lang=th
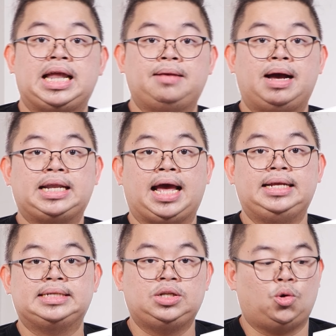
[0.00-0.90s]
ไหนมาไหน
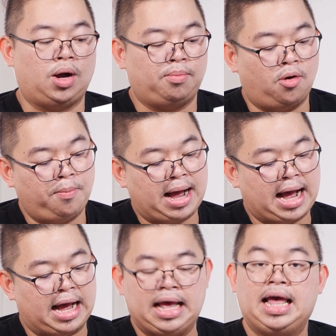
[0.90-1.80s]
สะดวกพกพา
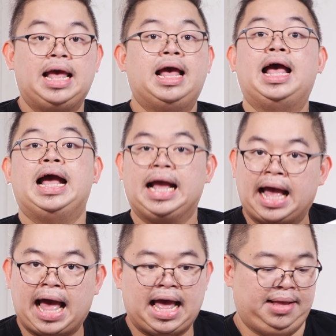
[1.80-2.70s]

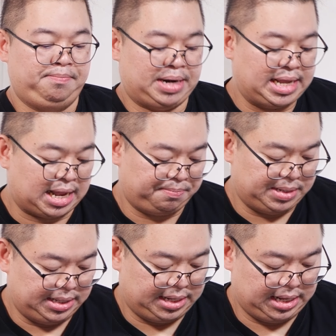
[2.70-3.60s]
ง่ายประหยัด
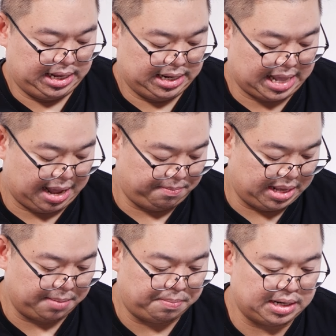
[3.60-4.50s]
พื้นที่และเมี
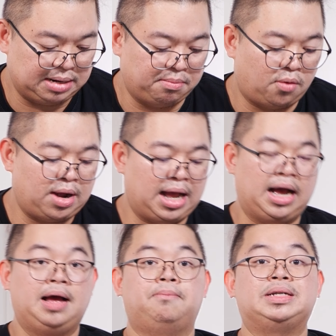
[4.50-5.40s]
ยปลื้มเพราะว่า
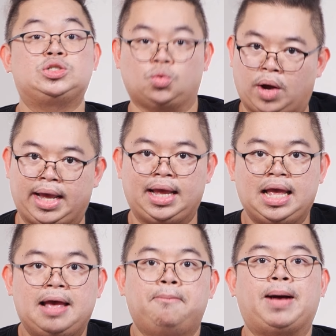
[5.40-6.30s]
มันสวย
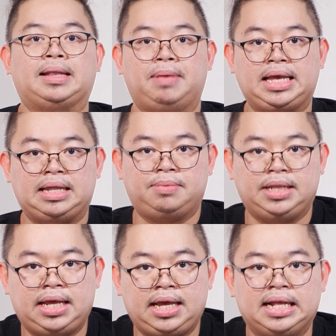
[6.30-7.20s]
มันไม่กินพื้น
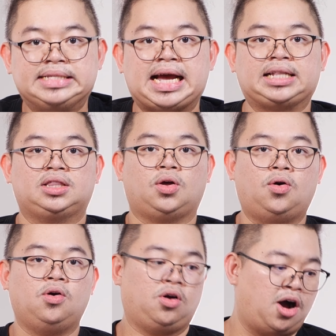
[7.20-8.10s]
ที่จัด
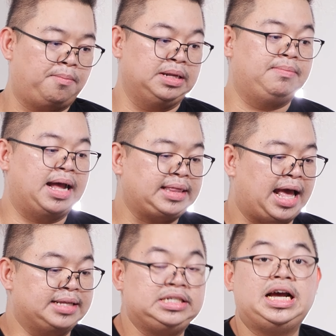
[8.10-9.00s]
โต๊ะคอมหรือแม้แต่
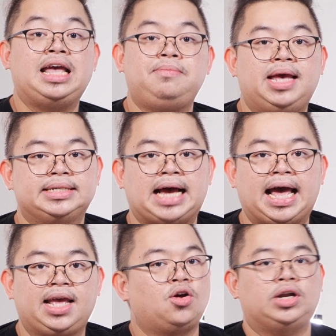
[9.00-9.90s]
ซื้อให้เมียใช้
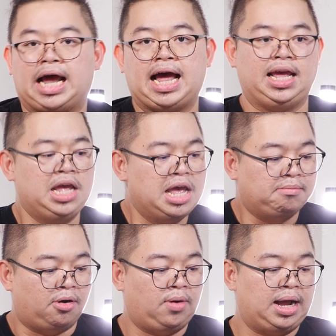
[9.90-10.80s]
ก็ได้
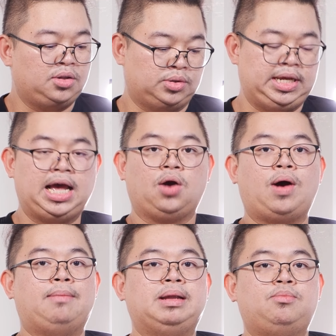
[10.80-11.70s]
เพราะว่าดูสิฮะค
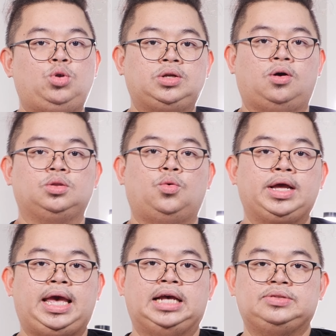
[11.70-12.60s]
วามละมุนของตัว
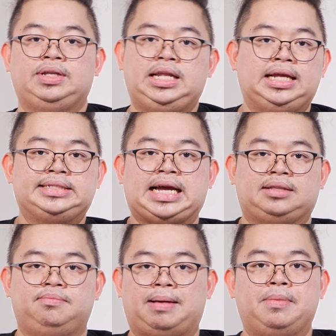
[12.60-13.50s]
เคสวันนี้เลยจัด
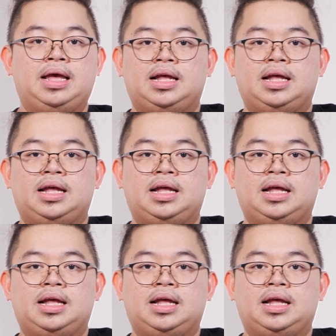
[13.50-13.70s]
แบบ